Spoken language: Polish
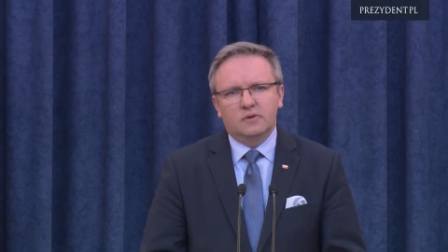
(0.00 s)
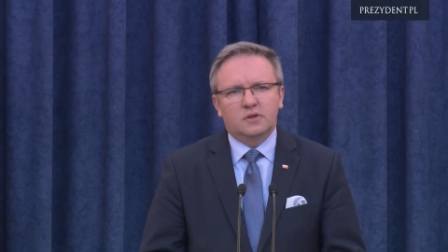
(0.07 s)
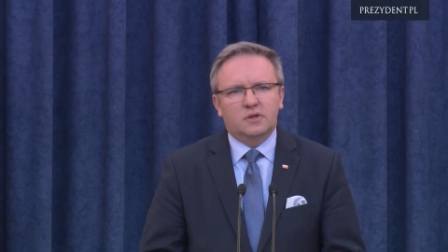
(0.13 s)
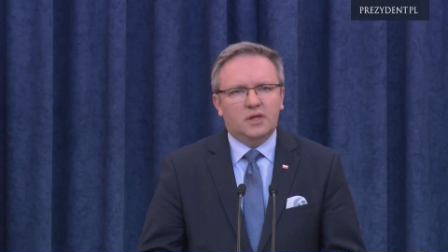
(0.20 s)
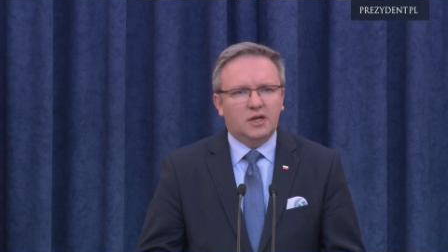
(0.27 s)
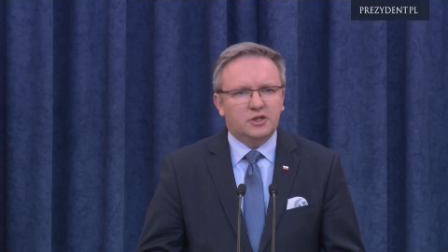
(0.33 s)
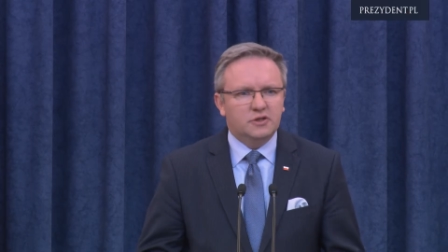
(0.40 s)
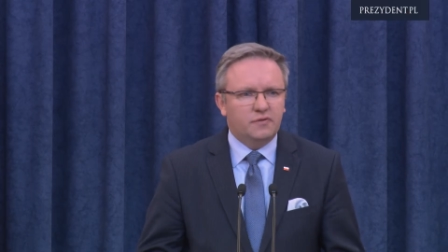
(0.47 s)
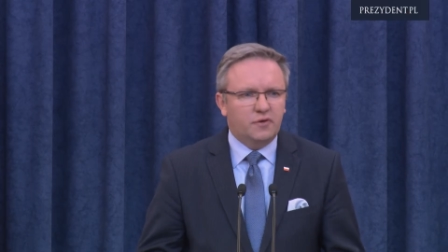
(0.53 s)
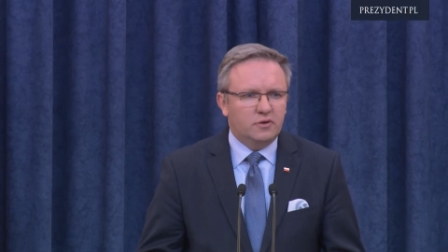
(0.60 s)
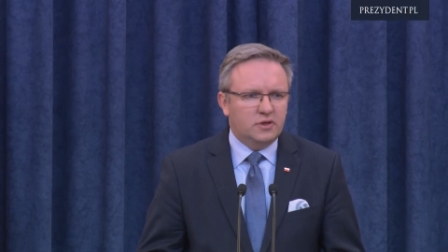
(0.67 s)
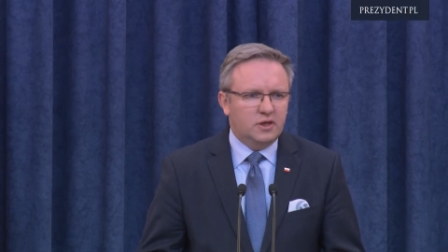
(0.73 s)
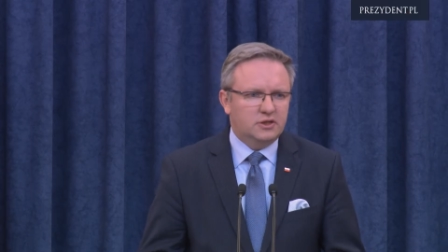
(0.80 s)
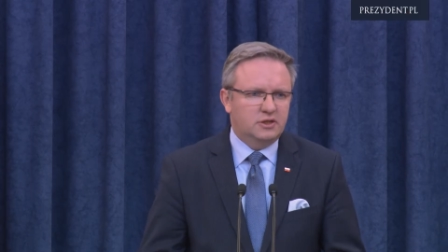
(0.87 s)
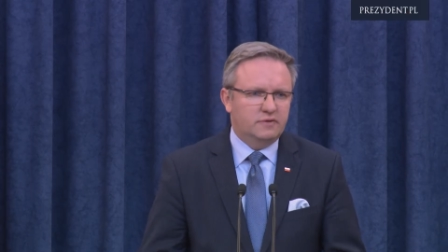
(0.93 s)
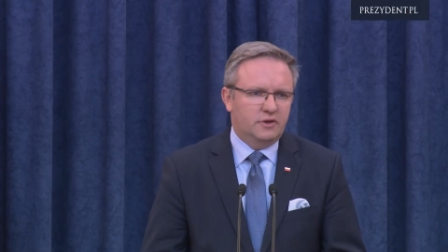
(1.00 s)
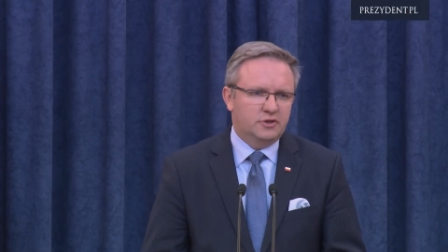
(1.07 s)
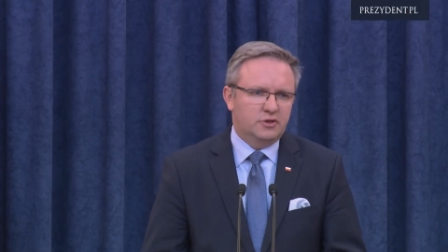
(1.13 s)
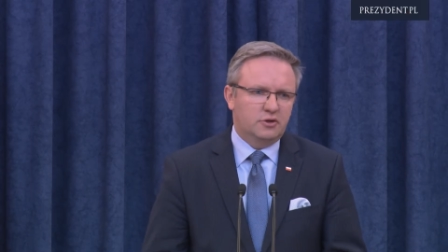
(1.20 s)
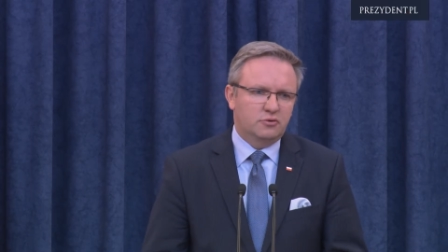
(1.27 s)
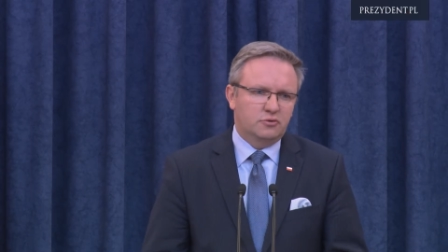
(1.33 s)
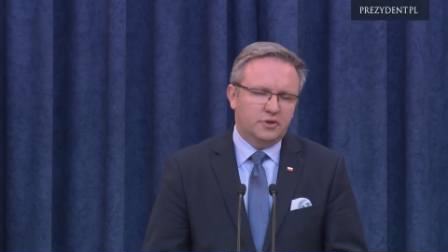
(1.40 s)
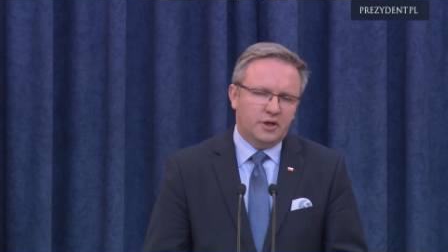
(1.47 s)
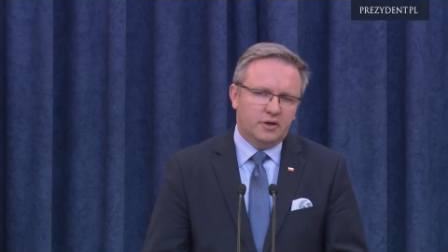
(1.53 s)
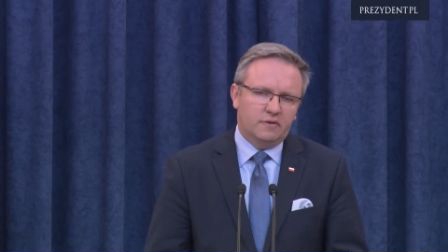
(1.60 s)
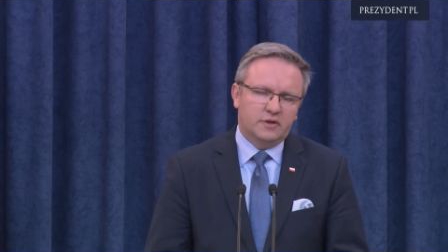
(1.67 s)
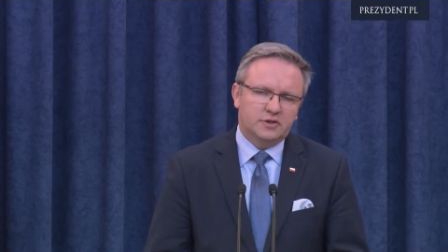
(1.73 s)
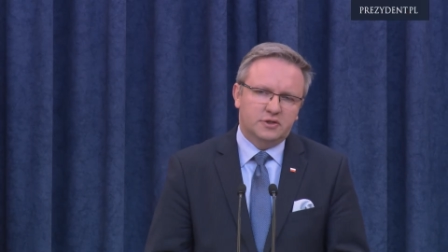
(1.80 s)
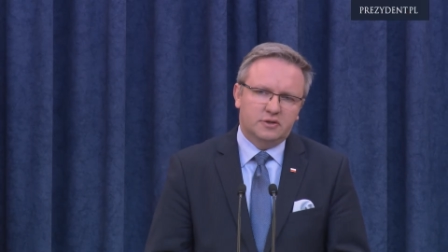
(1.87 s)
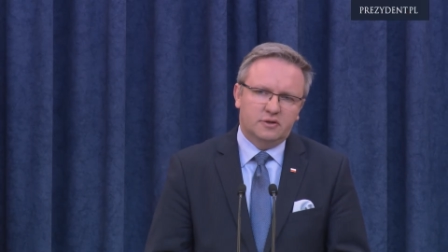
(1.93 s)
także w kontekście właśnie tego drugiego
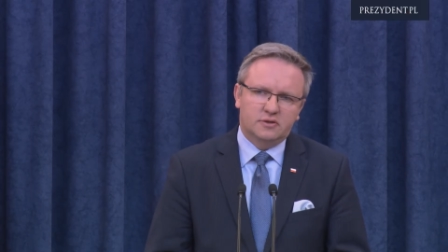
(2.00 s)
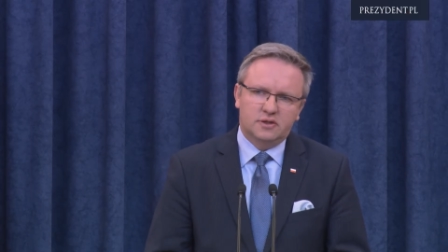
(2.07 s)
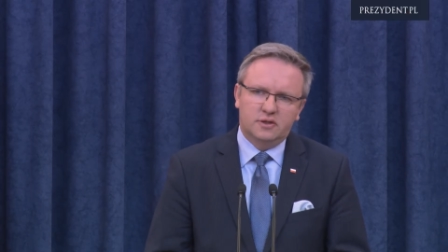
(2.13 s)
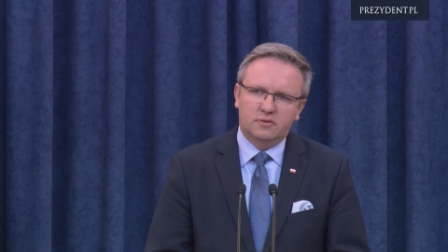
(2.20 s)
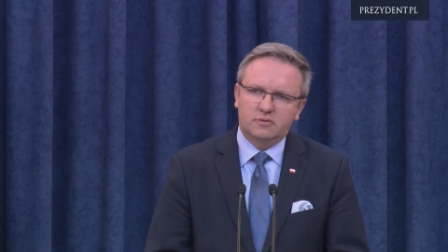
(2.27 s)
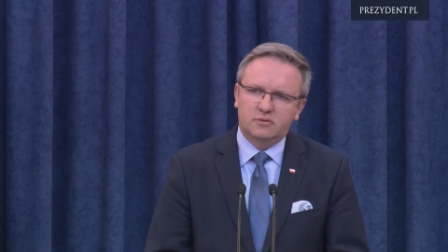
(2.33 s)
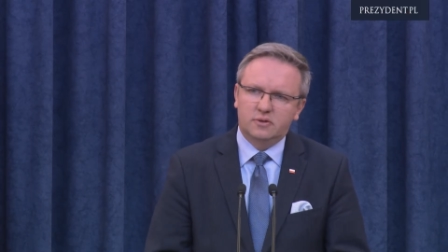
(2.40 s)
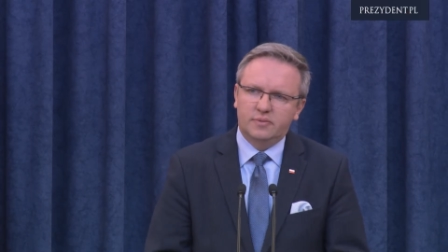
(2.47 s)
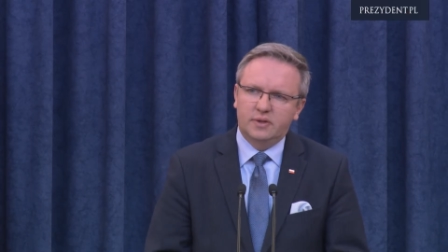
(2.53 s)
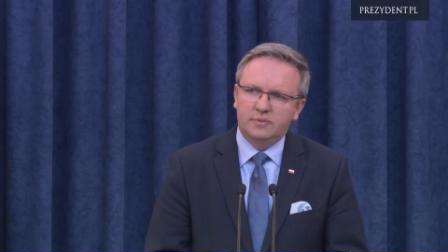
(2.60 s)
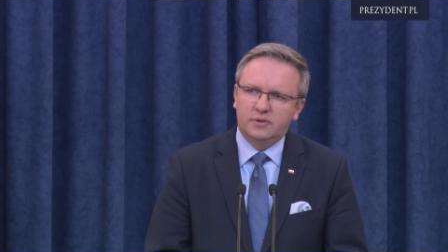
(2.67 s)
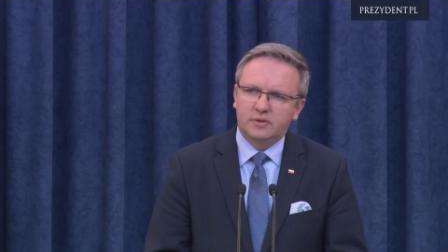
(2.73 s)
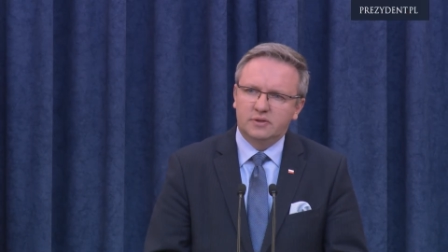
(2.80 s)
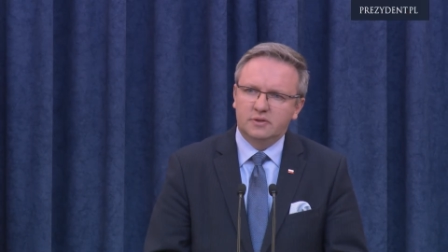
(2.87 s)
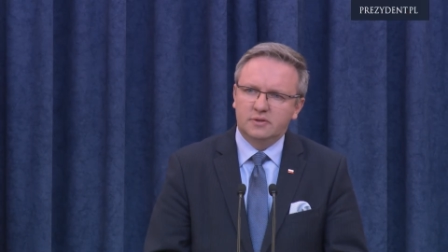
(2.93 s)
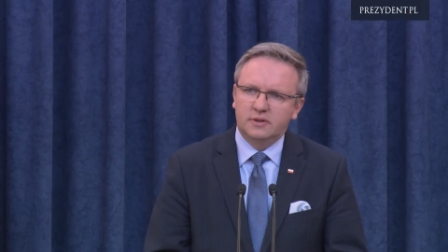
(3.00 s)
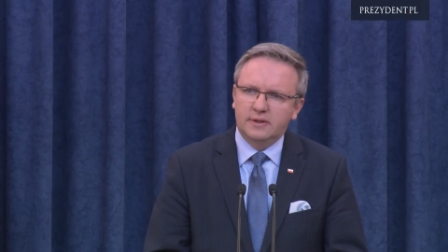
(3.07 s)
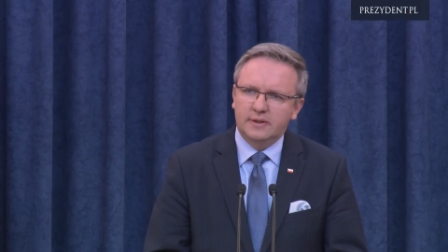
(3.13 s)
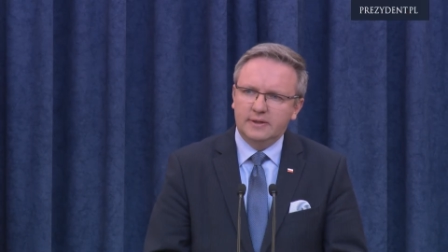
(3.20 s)
ważnego celu, który pan prezydent